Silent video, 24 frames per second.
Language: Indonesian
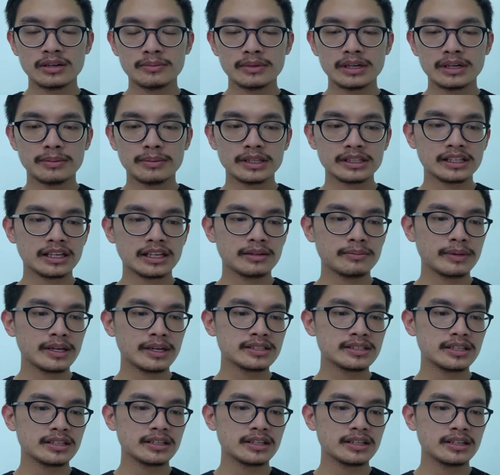mendapatkan
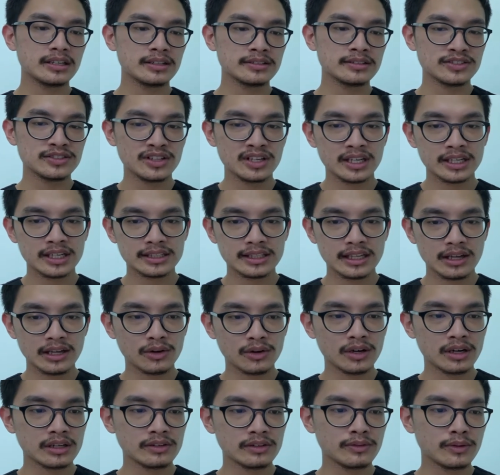pasiennya dan sudah kita
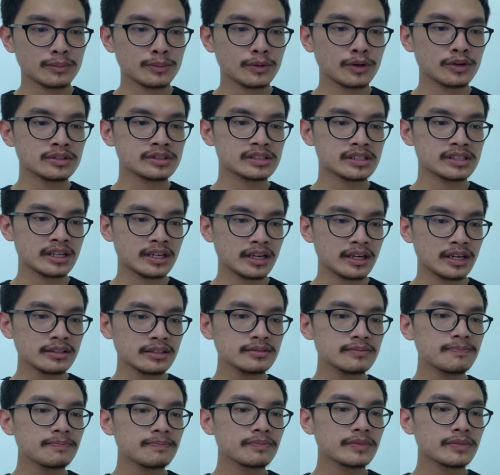lakukan inform consent,